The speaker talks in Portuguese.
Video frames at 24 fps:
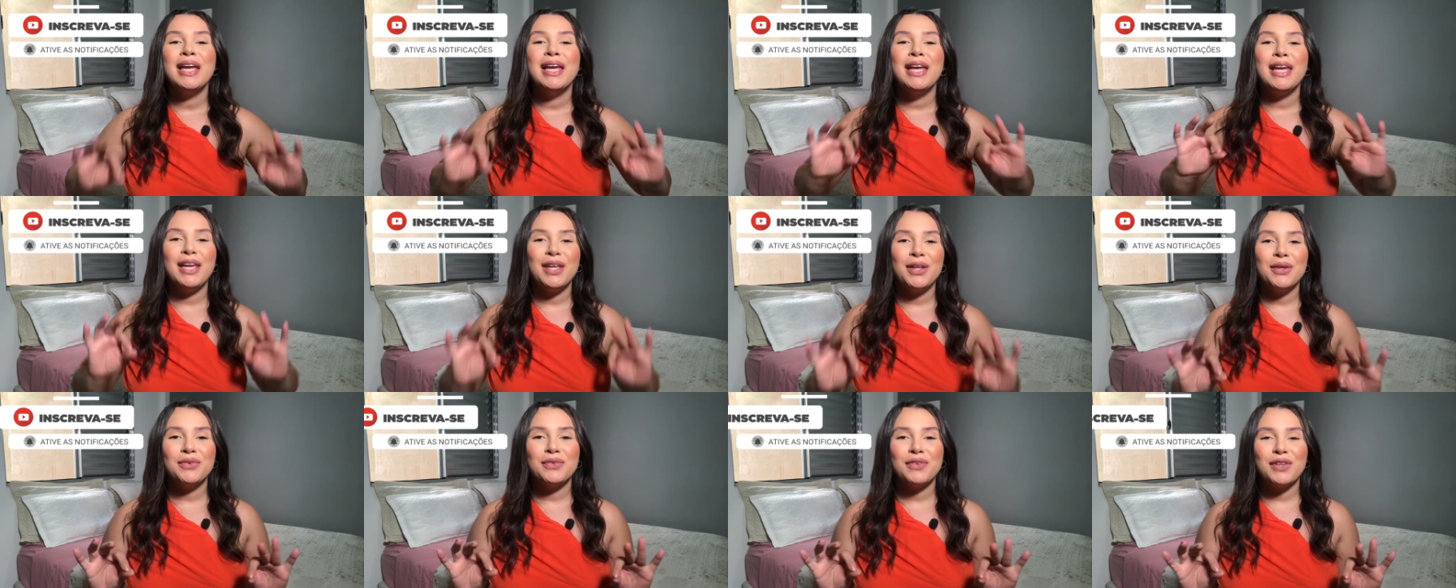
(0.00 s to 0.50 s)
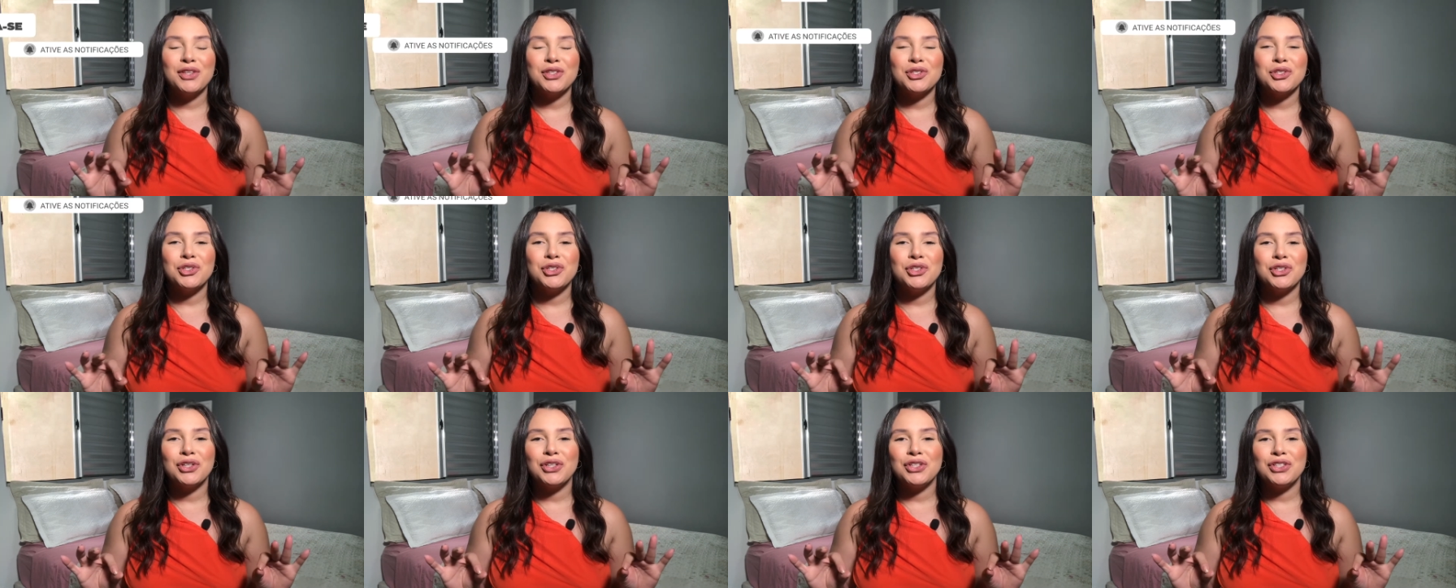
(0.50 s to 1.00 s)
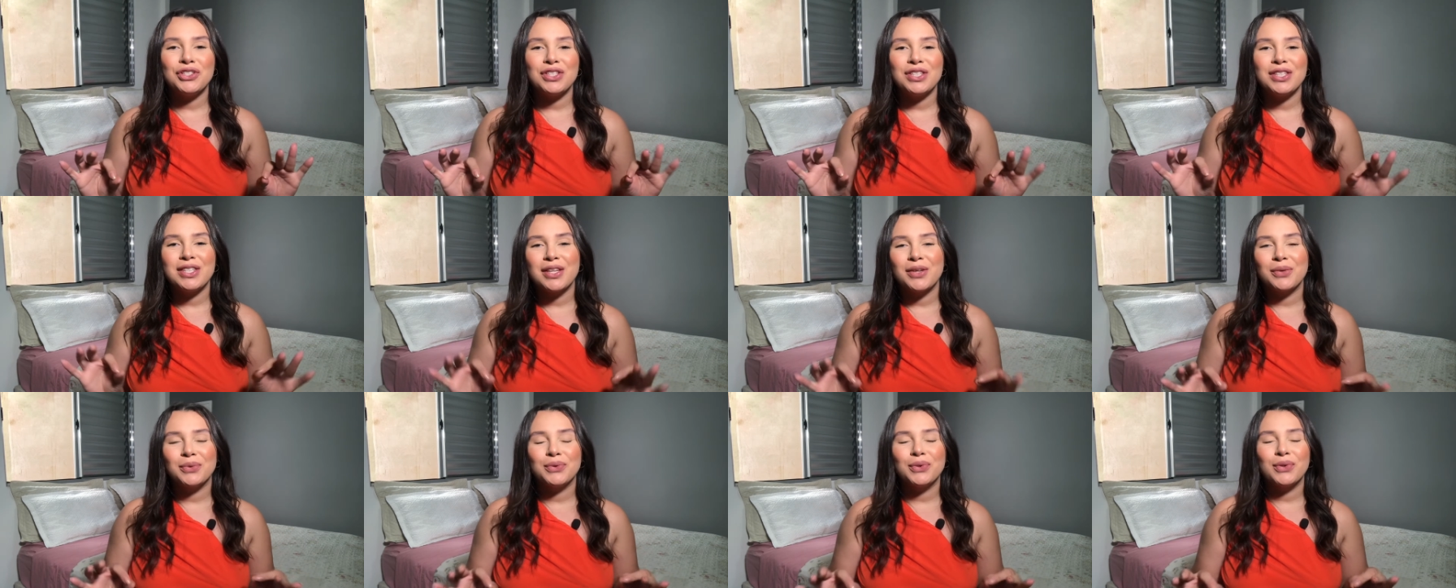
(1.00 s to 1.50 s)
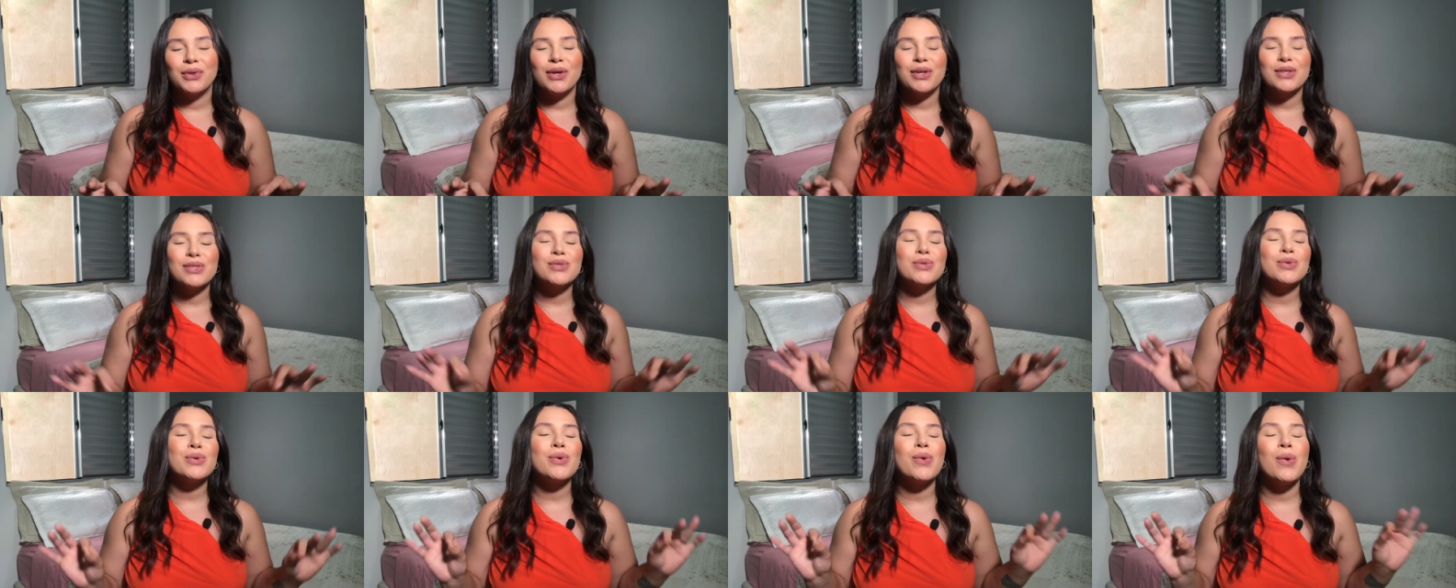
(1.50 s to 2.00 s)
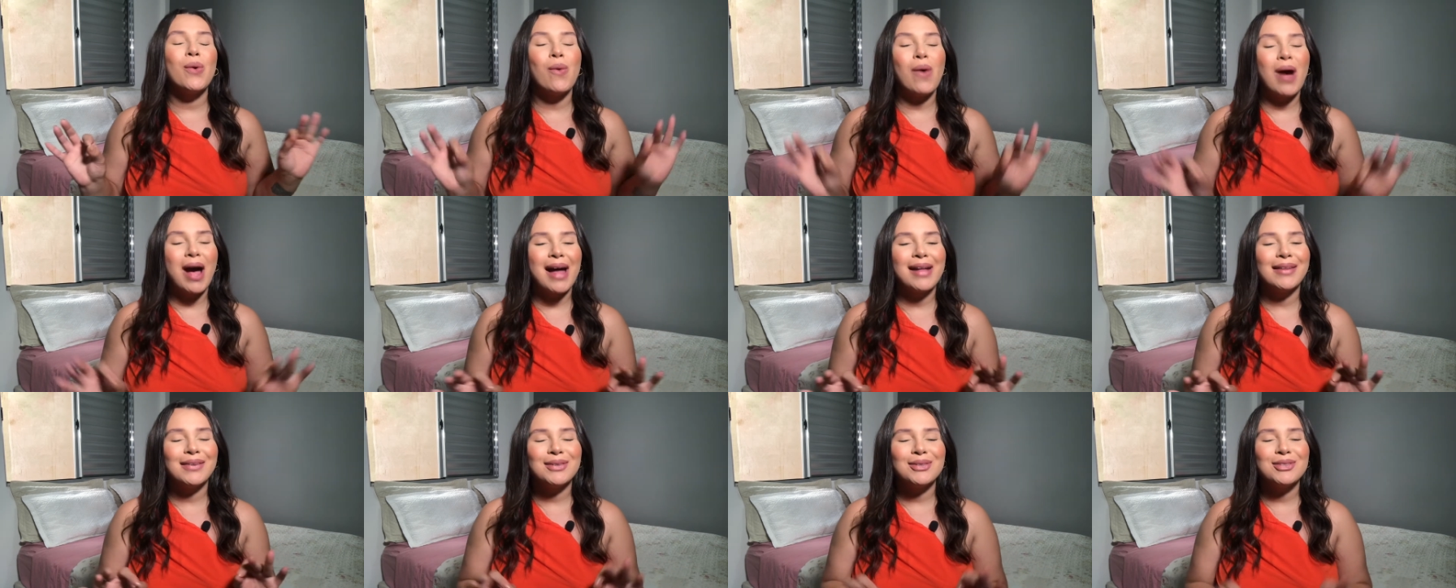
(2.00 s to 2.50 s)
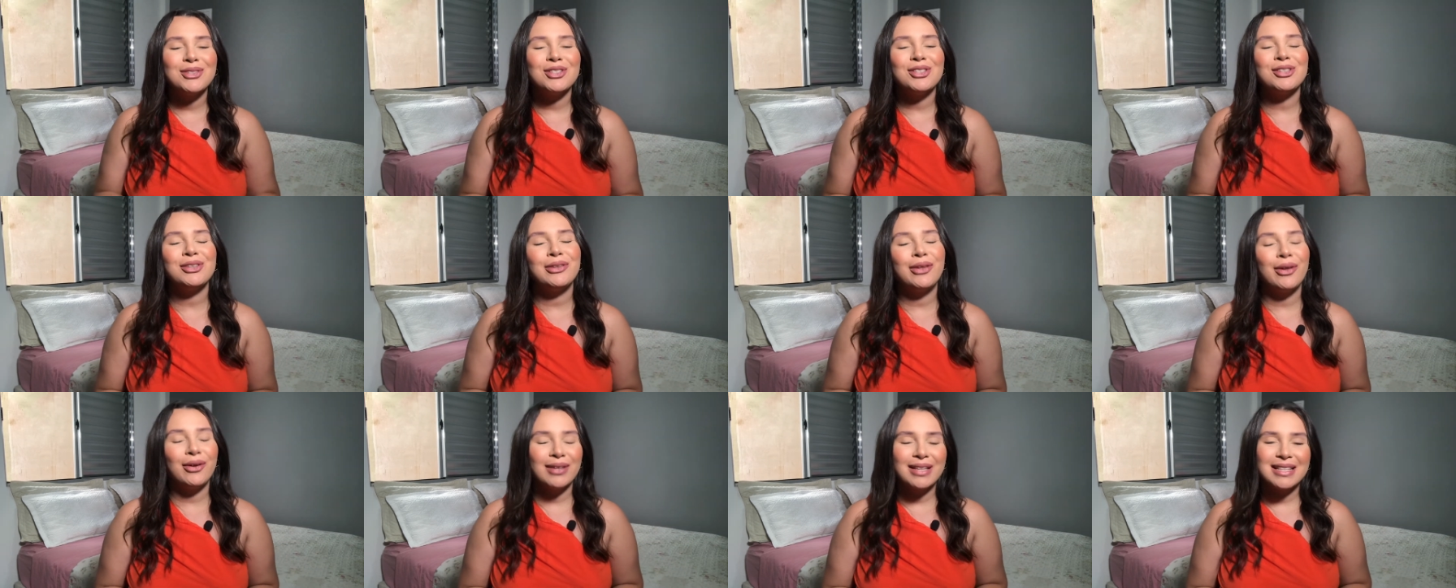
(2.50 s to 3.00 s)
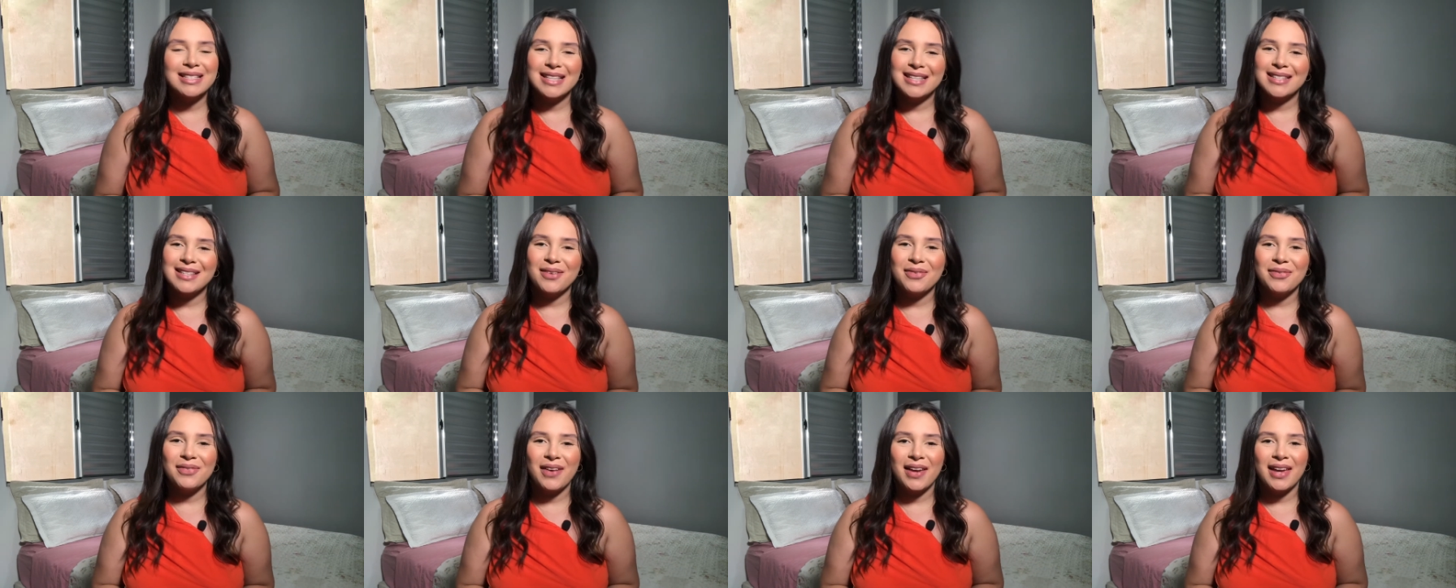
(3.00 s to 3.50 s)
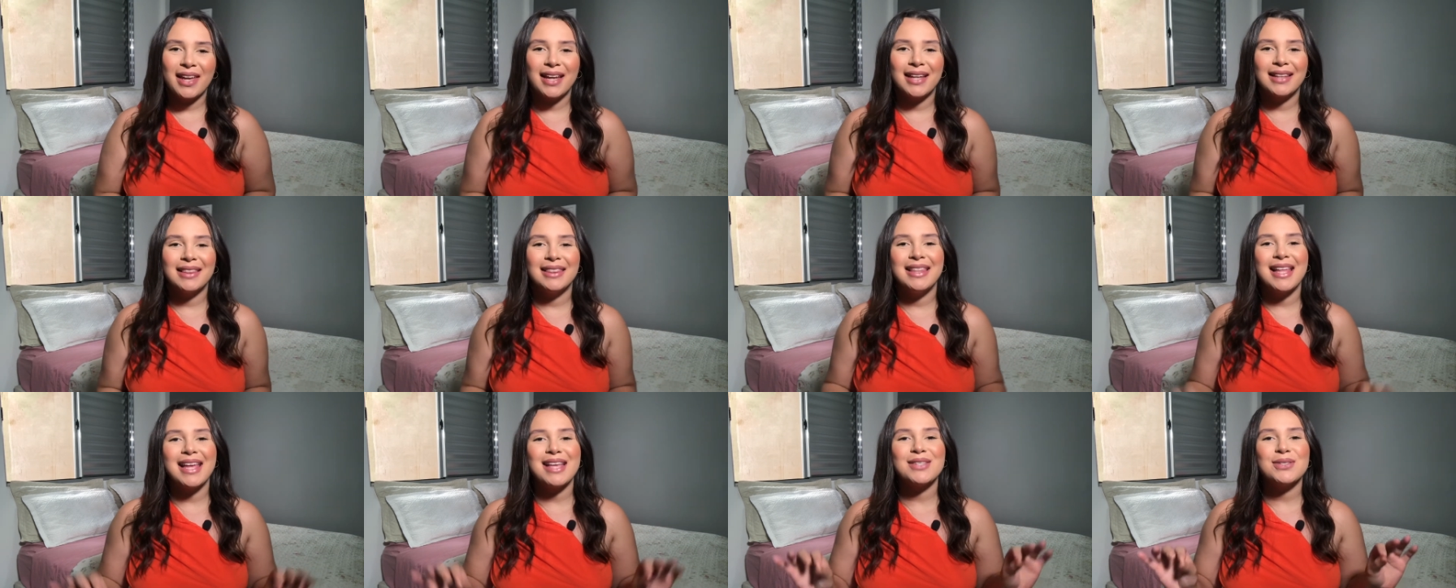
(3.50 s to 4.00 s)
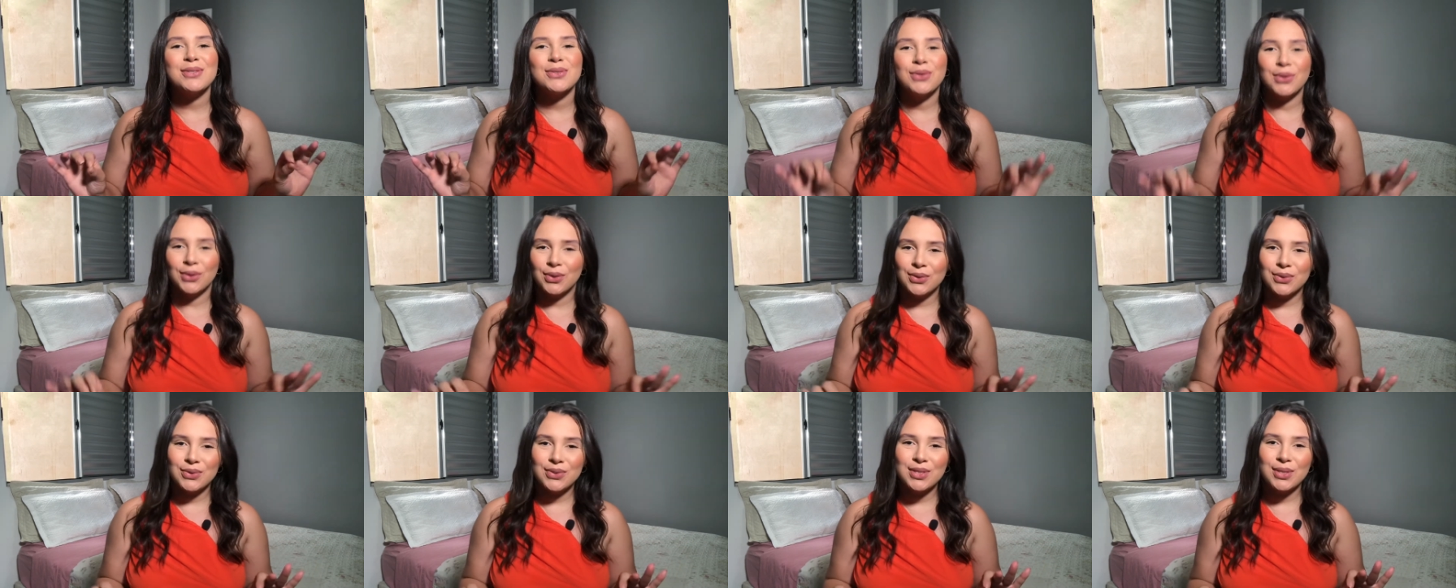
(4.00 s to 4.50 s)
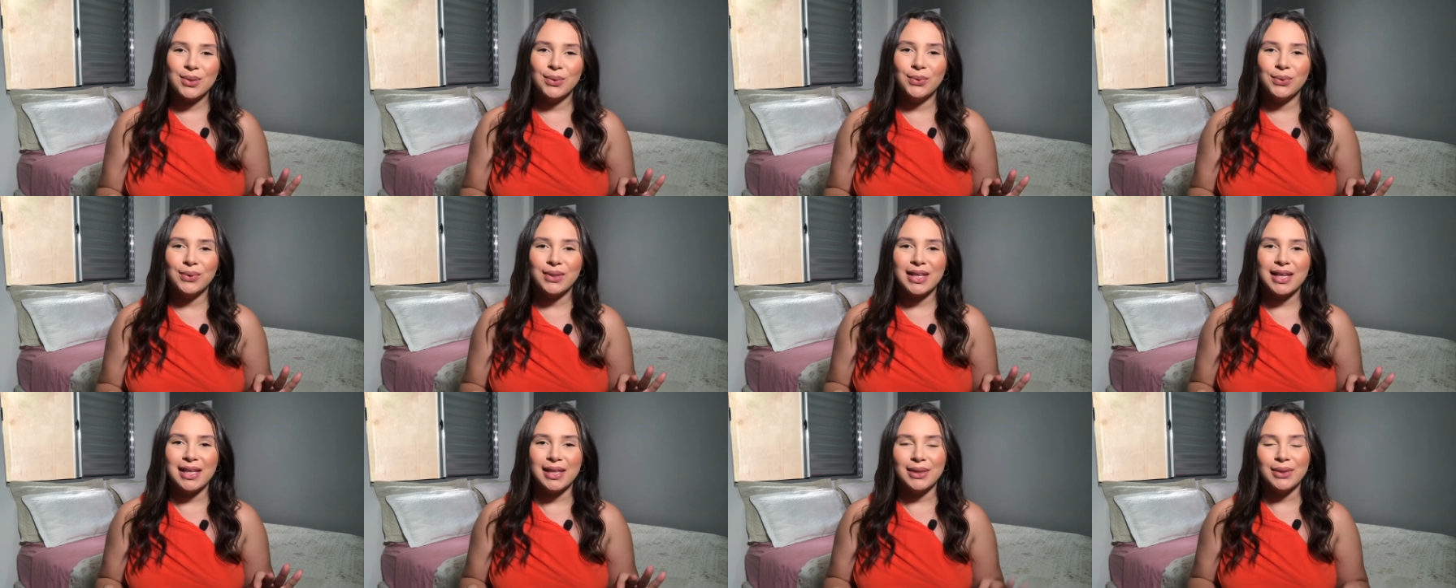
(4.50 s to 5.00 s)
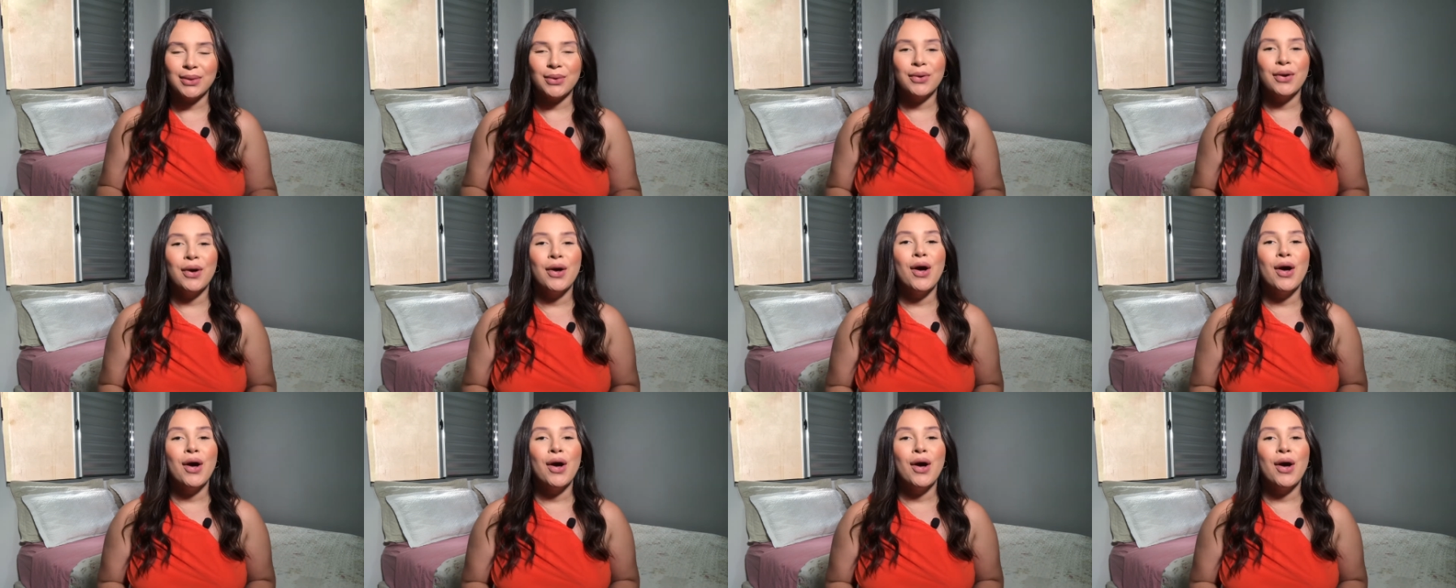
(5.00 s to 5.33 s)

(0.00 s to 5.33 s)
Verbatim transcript: e no vídeo de hoje então do nosso quadro de toda sexta-feira Destrona o seu lookito.